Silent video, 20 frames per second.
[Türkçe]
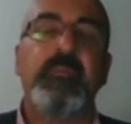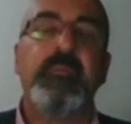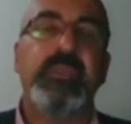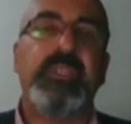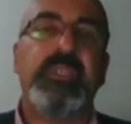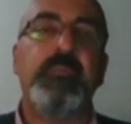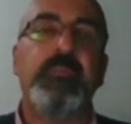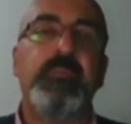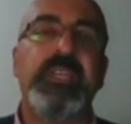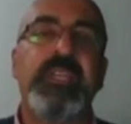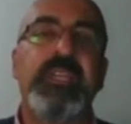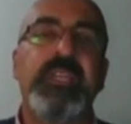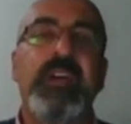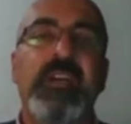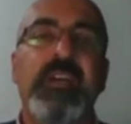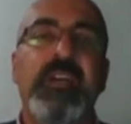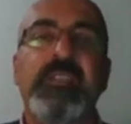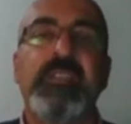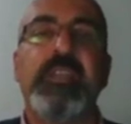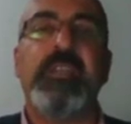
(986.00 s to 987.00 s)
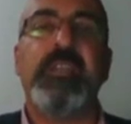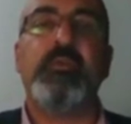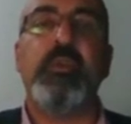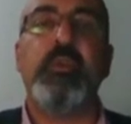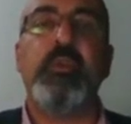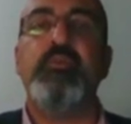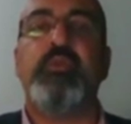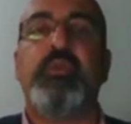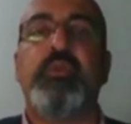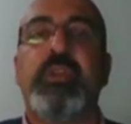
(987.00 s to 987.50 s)
E şimdi birini
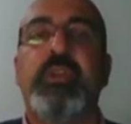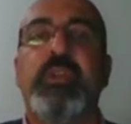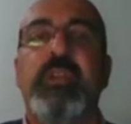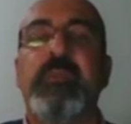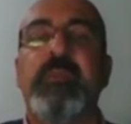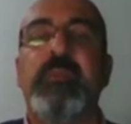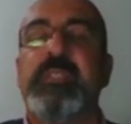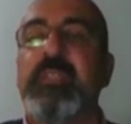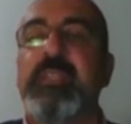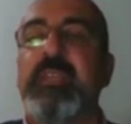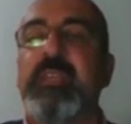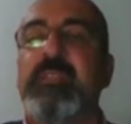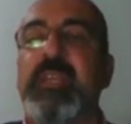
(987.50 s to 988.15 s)
hatırlatıyor mu şu kelimesi,